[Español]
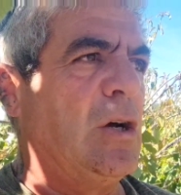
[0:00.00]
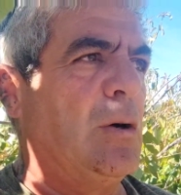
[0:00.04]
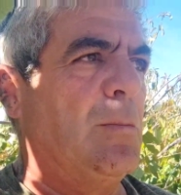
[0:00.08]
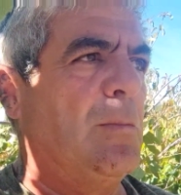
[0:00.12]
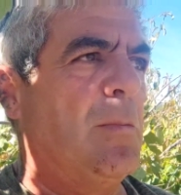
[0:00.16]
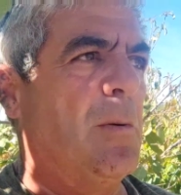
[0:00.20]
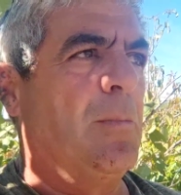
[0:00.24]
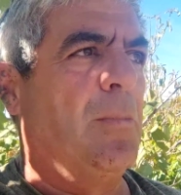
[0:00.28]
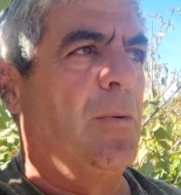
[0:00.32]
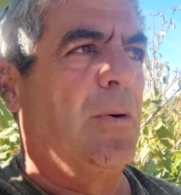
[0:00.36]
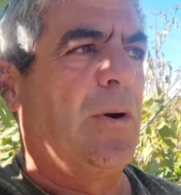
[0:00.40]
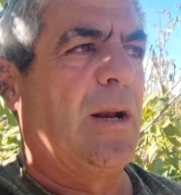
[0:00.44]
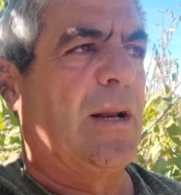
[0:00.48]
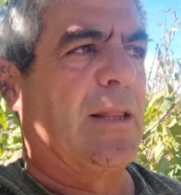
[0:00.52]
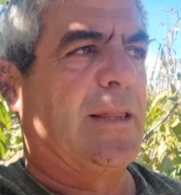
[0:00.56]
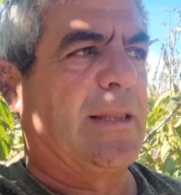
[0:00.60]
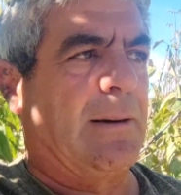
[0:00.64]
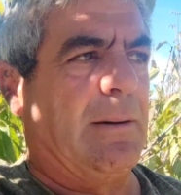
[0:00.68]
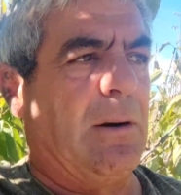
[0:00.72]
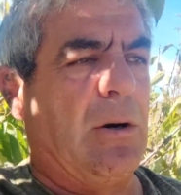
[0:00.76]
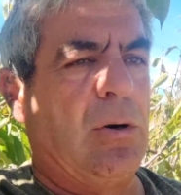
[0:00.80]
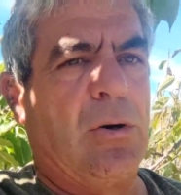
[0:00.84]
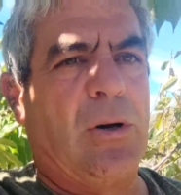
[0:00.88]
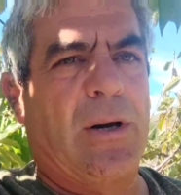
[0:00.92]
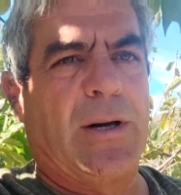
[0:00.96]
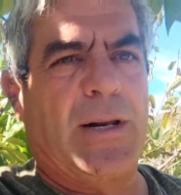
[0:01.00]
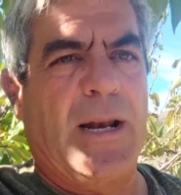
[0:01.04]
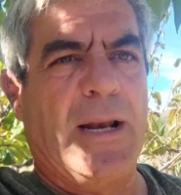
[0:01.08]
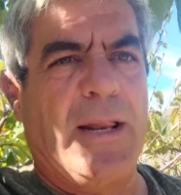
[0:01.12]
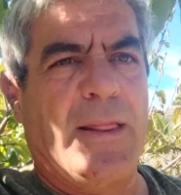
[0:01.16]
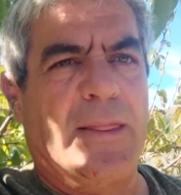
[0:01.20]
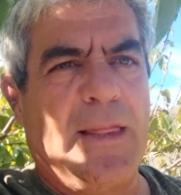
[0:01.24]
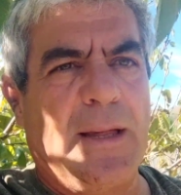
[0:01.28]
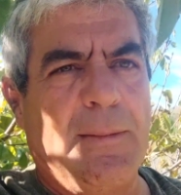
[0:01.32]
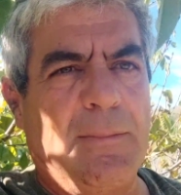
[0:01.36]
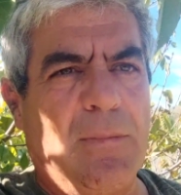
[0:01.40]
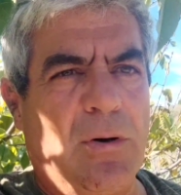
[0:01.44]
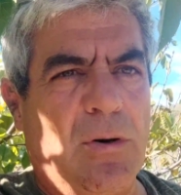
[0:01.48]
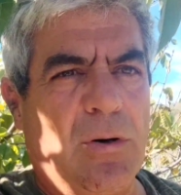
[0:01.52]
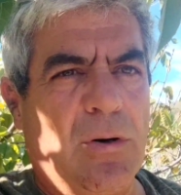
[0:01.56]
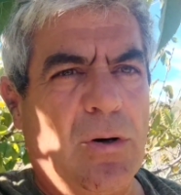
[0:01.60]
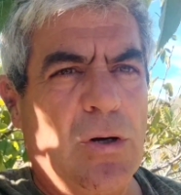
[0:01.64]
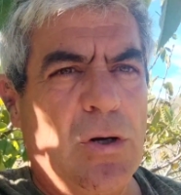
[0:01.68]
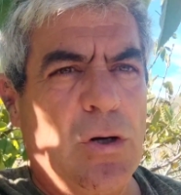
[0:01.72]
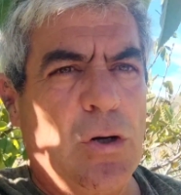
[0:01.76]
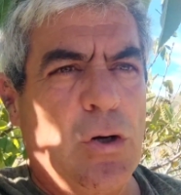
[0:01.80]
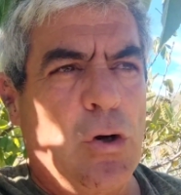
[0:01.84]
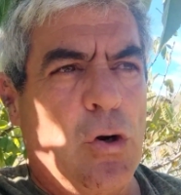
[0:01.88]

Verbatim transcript: como por el trabajo que realizamos